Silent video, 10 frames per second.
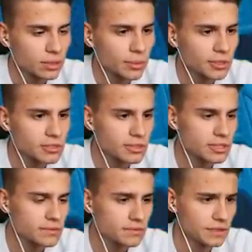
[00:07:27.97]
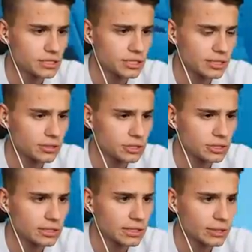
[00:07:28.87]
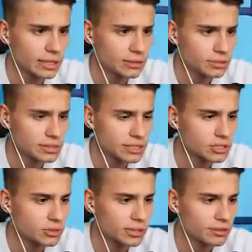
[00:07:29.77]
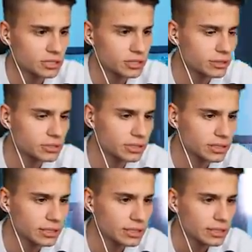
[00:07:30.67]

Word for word: tylko po prostu jest wejście na roślinkę, okej, okay, tu jest też drugie wejście na roślinki,